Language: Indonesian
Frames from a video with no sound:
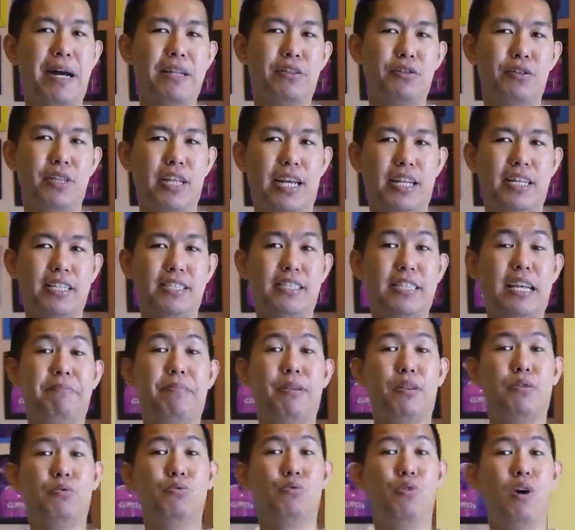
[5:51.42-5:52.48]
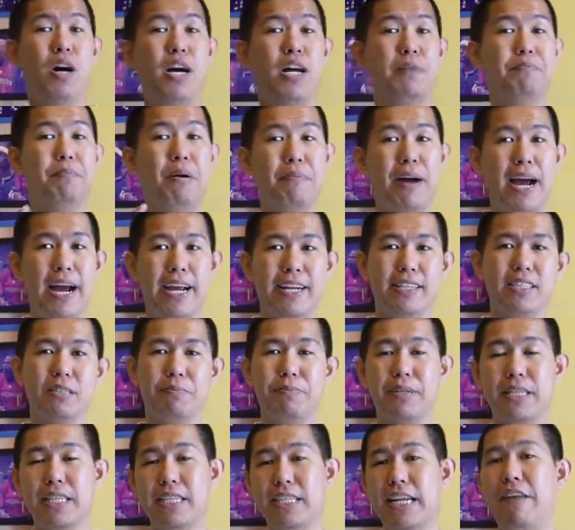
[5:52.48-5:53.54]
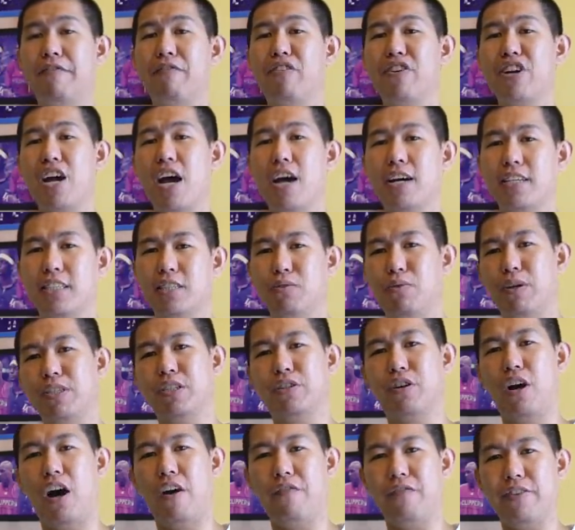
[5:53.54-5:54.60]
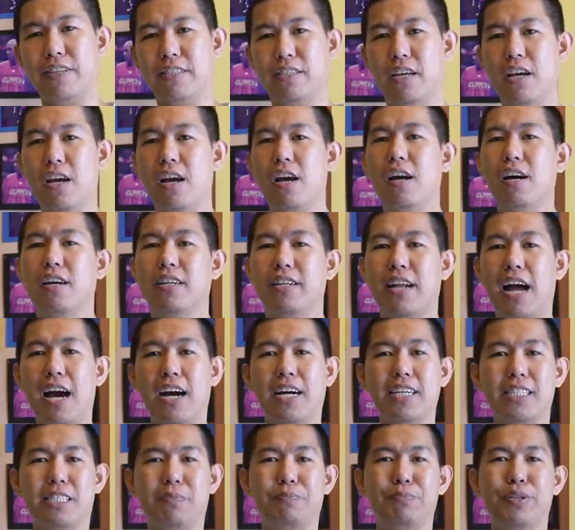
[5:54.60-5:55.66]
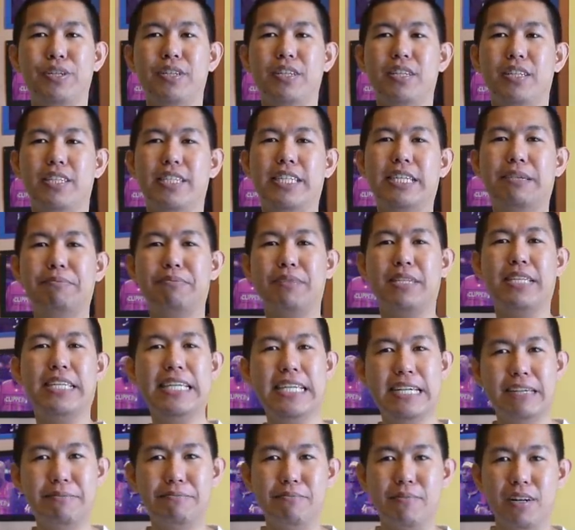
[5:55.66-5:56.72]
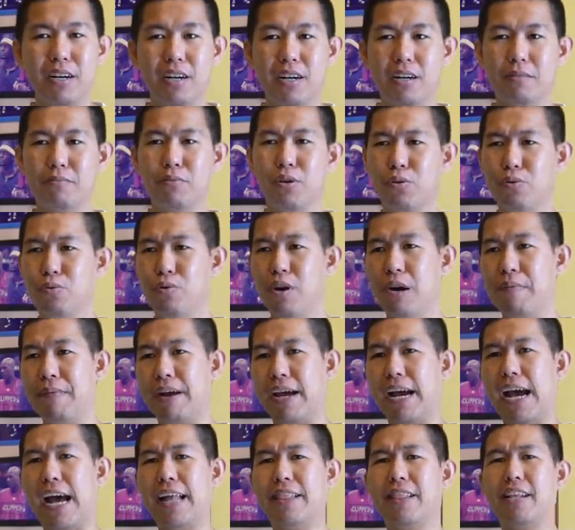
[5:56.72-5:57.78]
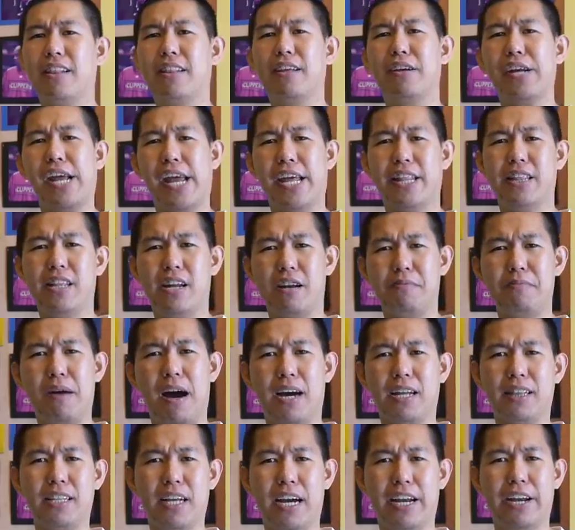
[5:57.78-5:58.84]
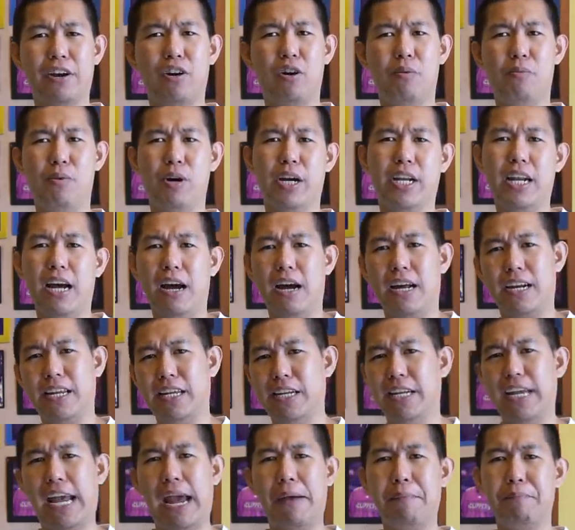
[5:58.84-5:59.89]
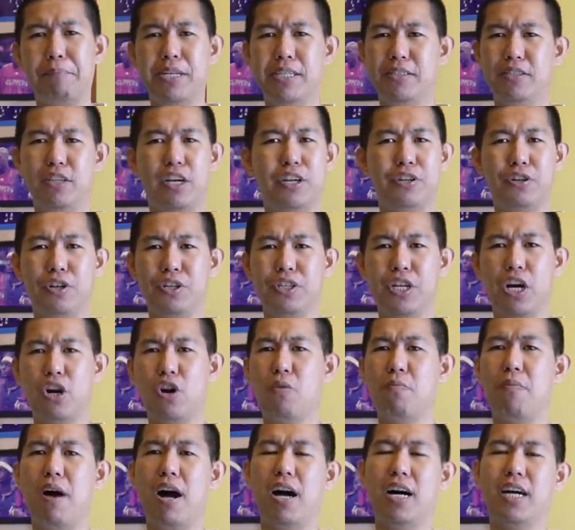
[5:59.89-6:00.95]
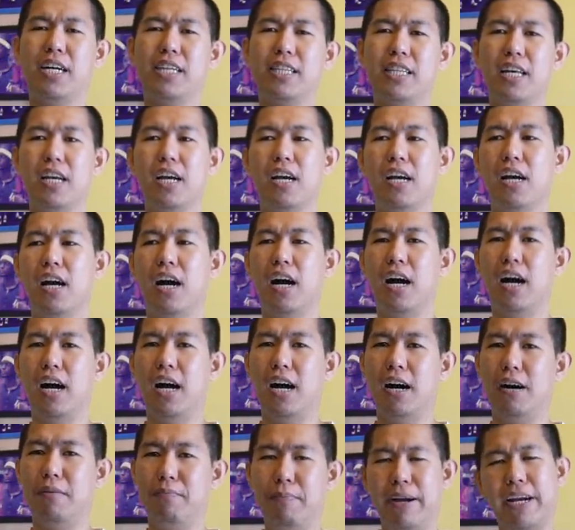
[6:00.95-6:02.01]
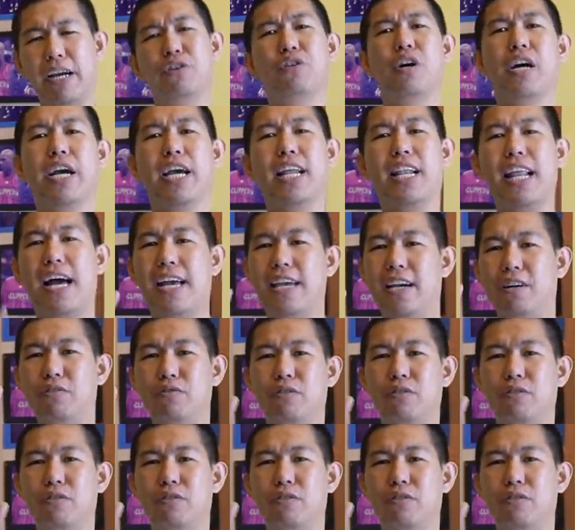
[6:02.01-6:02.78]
patut at least dapat dua pemain seperti Denver Nuggets di Western Conference. Nuggets pun diam-diam menurut gua mereka under the radar banget nggak ada yang ngomongin hari ini MPJ juga jago banget Uh, mereka juga kayak layak